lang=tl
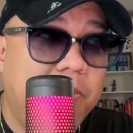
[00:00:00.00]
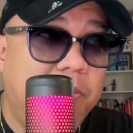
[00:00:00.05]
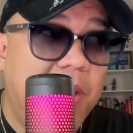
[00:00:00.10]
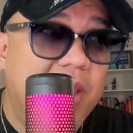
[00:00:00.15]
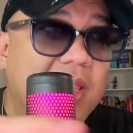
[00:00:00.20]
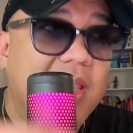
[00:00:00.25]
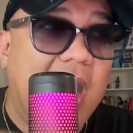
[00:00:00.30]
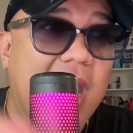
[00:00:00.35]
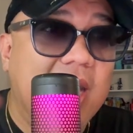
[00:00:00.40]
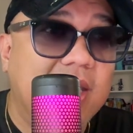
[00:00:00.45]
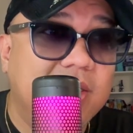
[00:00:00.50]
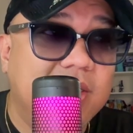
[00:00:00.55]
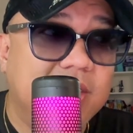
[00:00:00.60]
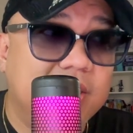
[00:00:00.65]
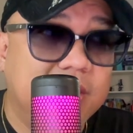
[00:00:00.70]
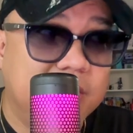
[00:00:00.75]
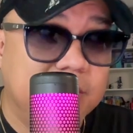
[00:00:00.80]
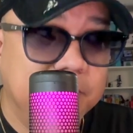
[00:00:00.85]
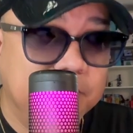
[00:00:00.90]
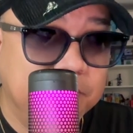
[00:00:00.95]
paid
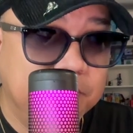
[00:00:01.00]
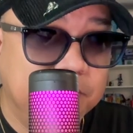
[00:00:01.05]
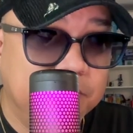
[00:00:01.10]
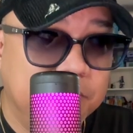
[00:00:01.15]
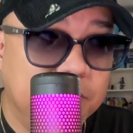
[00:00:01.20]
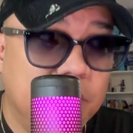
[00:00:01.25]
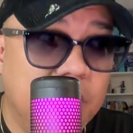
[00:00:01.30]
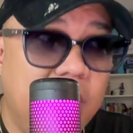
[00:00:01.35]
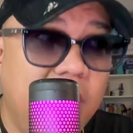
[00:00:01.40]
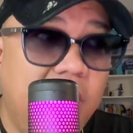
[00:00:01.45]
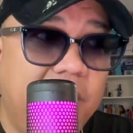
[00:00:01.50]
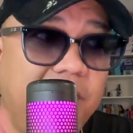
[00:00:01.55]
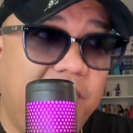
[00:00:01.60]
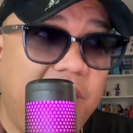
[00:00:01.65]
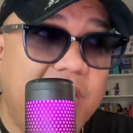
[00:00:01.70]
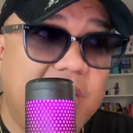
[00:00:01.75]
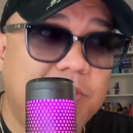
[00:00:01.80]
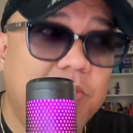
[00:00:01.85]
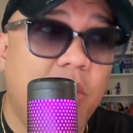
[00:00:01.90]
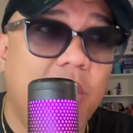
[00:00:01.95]
ads,
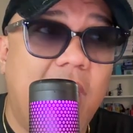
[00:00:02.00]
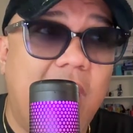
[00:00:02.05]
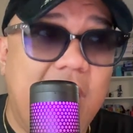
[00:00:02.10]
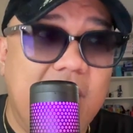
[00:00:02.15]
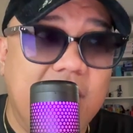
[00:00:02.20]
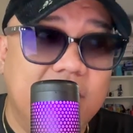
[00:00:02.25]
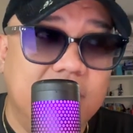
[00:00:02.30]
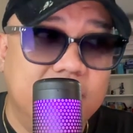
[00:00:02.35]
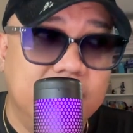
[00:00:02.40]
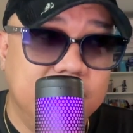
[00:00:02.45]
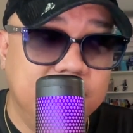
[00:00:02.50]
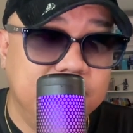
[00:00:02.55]
Facebook ad,